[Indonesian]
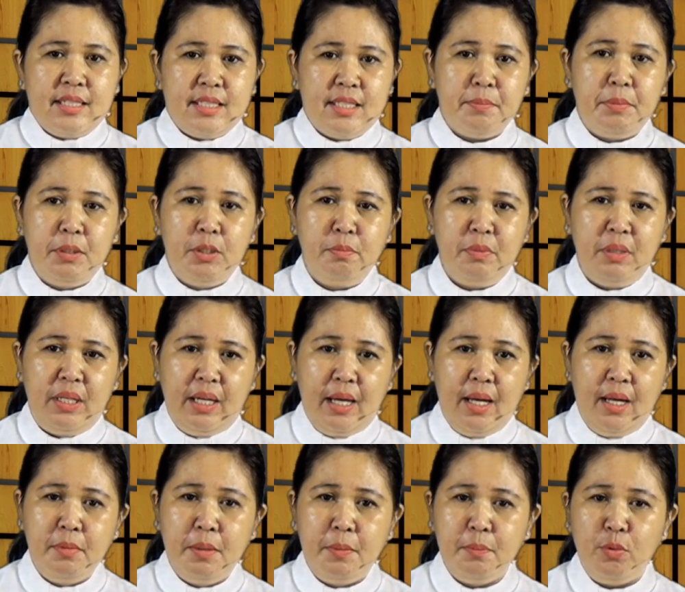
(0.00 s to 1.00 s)
Sebelum
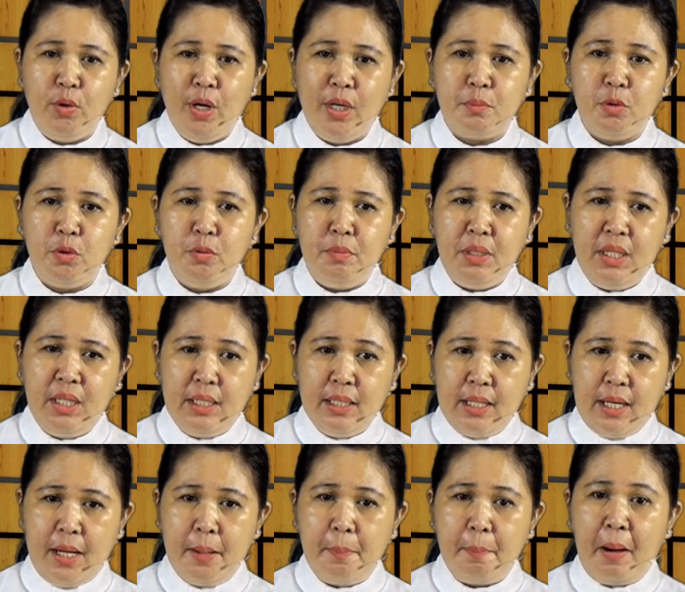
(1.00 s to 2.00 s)
ia membuat bumi
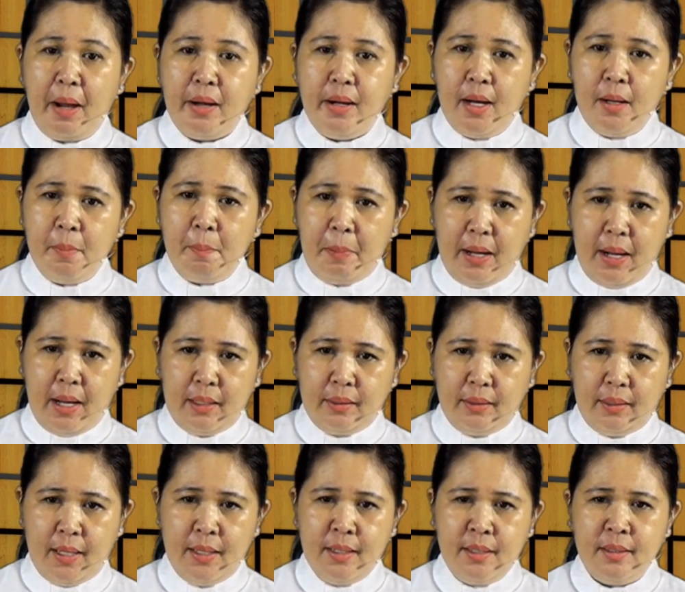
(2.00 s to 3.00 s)
dengan
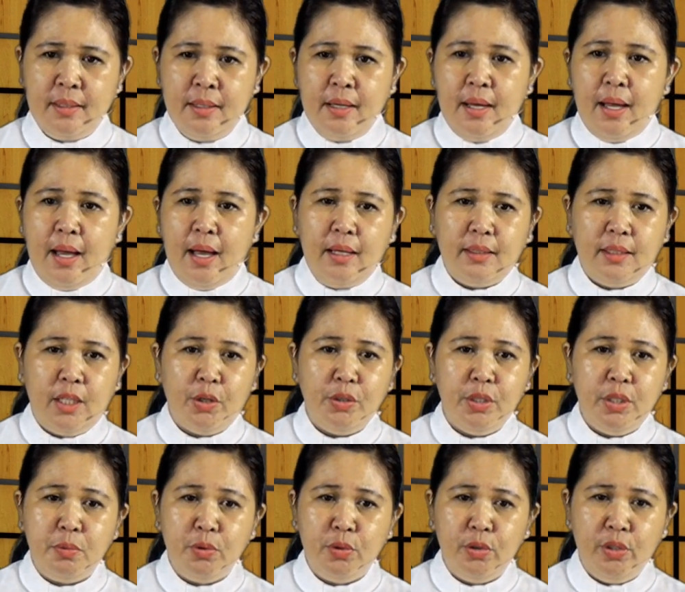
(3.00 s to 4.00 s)
padang-padangnya,
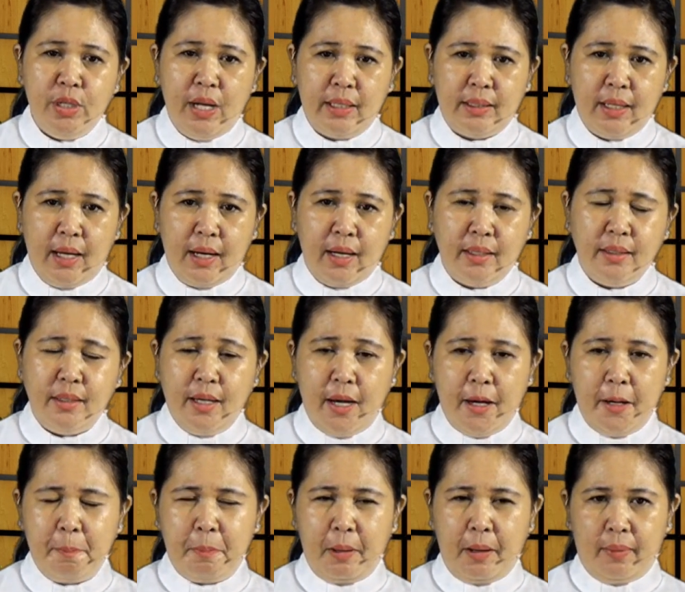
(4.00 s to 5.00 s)
atau debu dataran
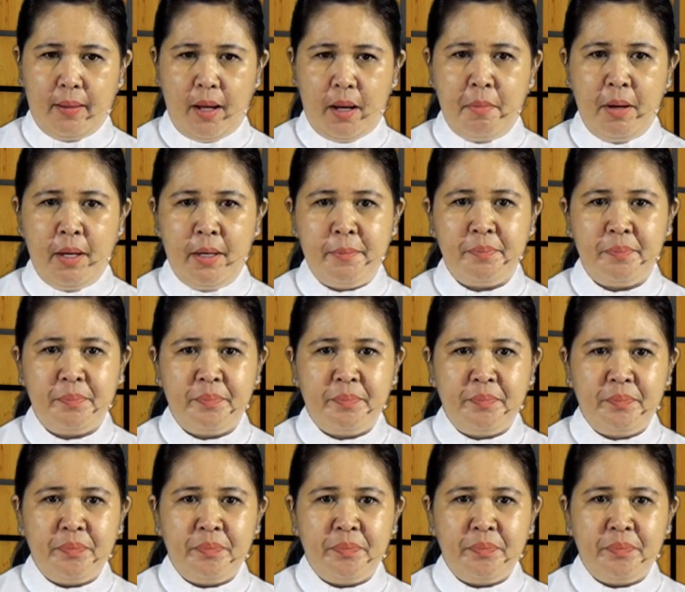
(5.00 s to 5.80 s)
yang pertama.